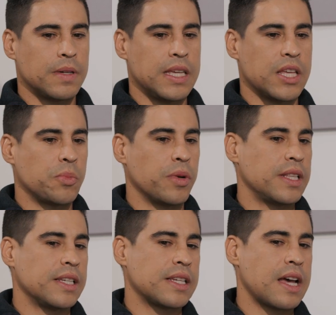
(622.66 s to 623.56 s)
y después
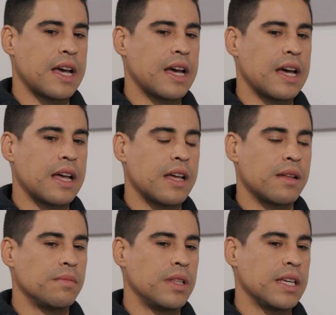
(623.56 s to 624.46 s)
de
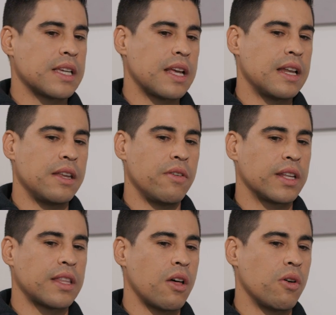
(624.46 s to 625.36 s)
esa, de esa
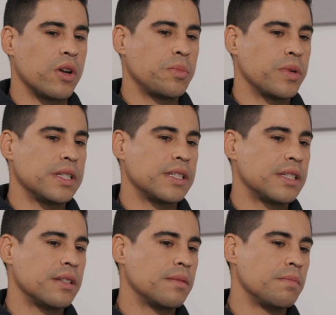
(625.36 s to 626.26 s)
Libertadores,
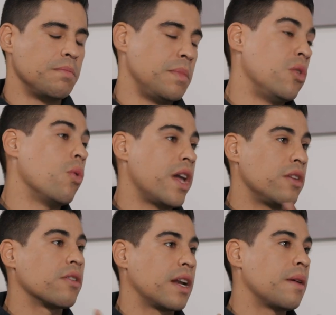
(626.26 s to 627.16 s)
pues mi
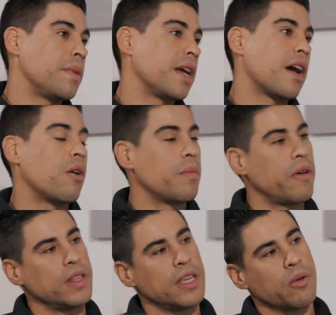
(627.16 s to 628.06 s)
dueño que era Envigado me
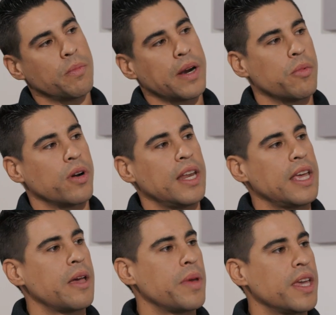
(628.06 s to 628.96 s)
vendieron para
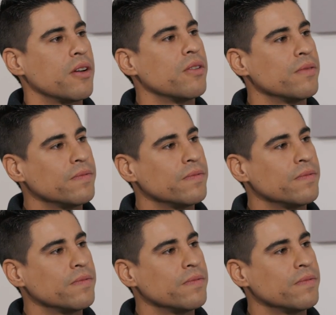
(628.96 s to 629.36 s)
Morelia de México.